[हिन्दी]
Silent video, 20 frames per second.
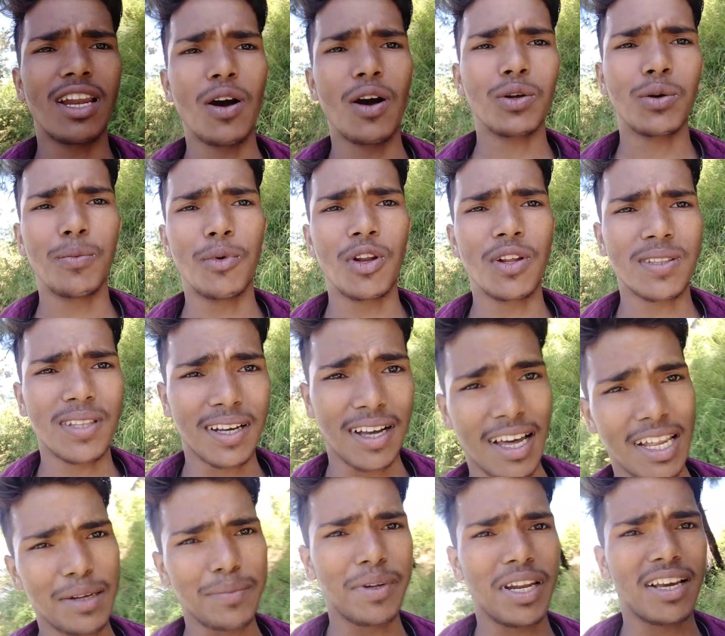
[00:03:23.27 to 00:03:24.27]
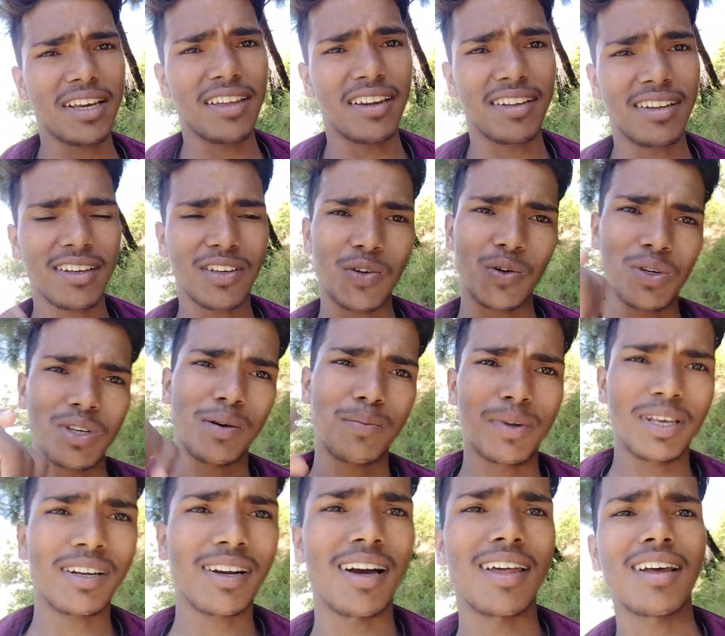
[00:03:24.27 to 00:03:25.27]
राहुल को बोला था खाना बना के रखना क्योंकि
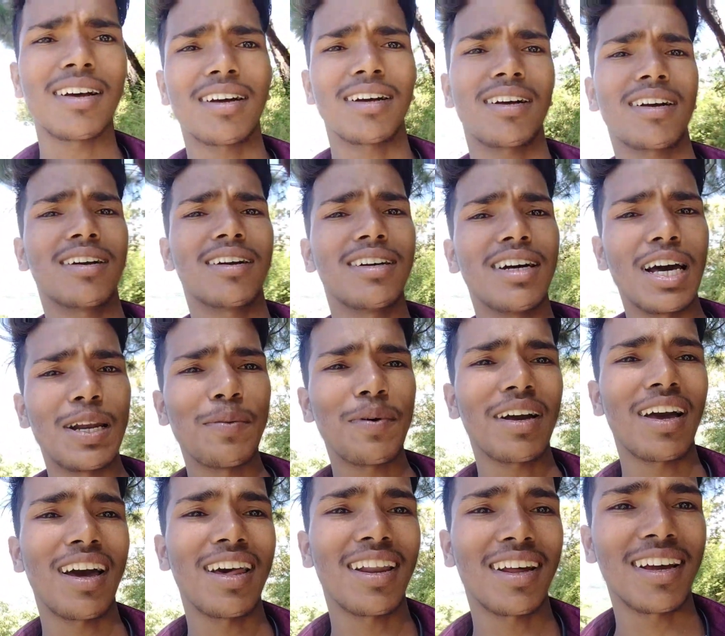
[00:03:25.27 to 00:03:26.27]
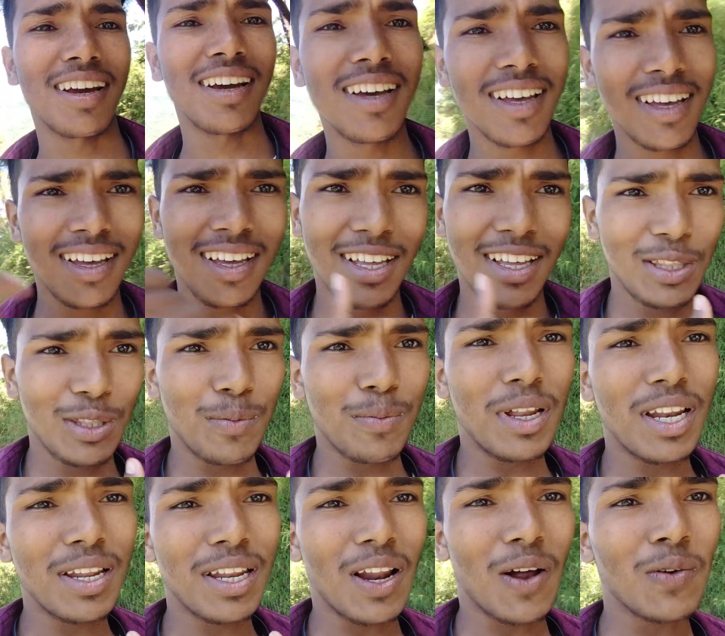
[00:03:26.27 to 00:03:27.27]
हमने खाना घर में खा रखा है तो
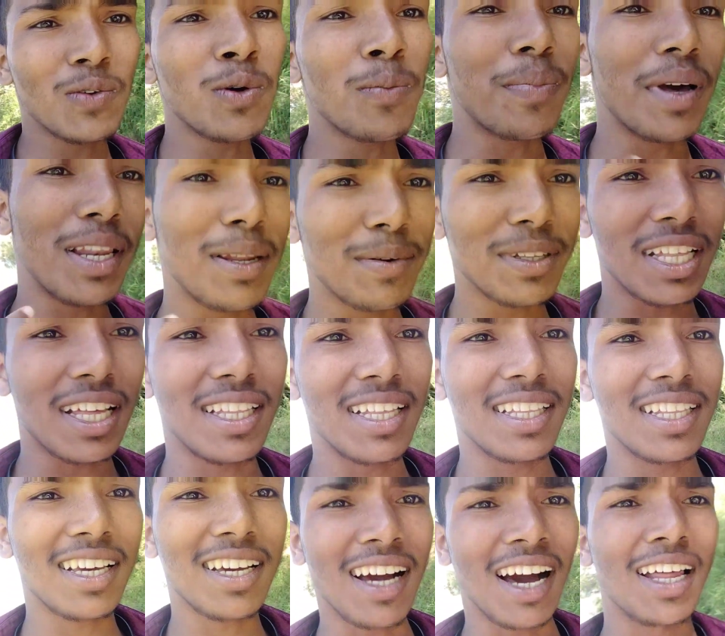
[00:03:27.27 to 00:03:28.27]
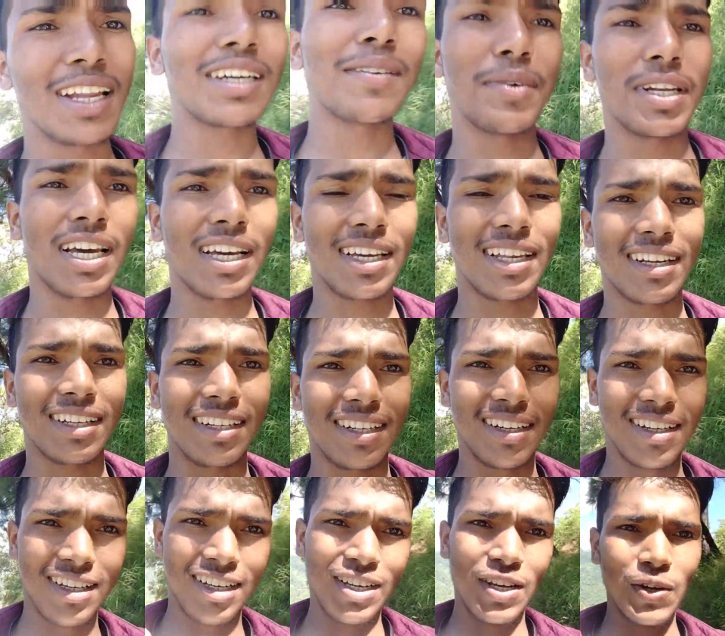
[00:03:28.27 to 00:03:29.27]
मैंने राहुल को पहले बता दिया था कि खाना बना के रखना
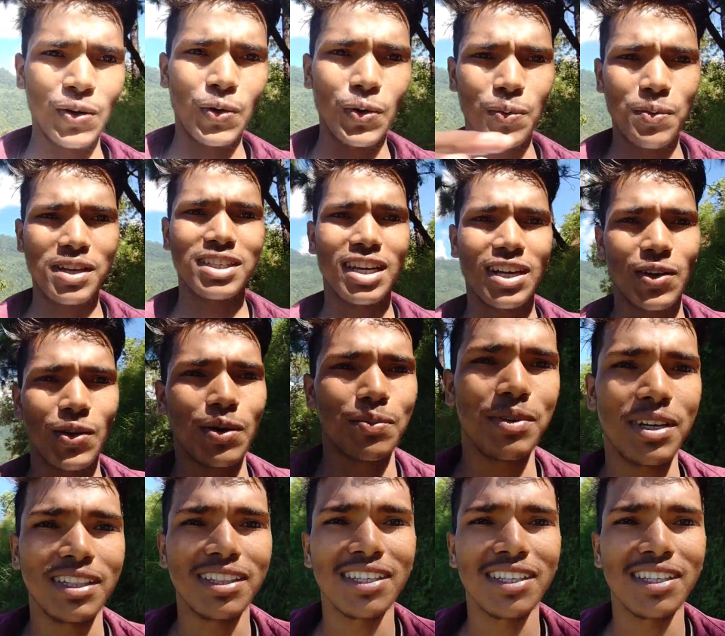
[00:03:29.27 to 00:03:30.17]
वो बेचारा वहाँ पे